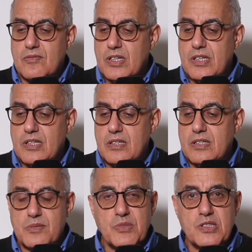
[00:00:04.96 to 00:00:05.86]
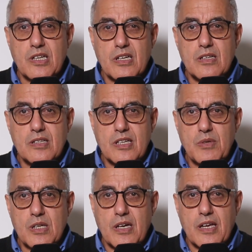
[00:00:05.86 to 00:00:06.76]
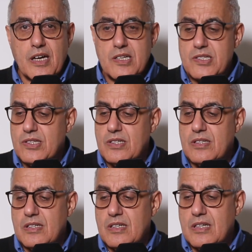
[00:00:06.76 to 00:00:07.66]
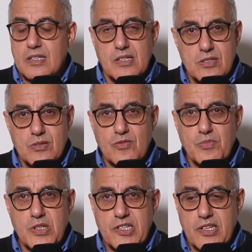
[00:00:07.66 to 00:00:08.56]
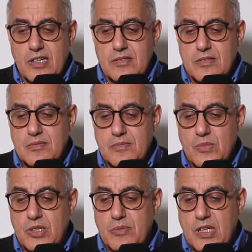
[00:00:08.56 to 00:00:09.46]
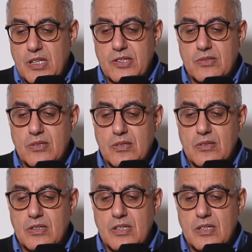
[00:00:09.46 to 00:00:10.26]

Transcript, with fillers: وانا انا سميتي كامل قرقاش كنسكن بلجيكا المهم خليت آه،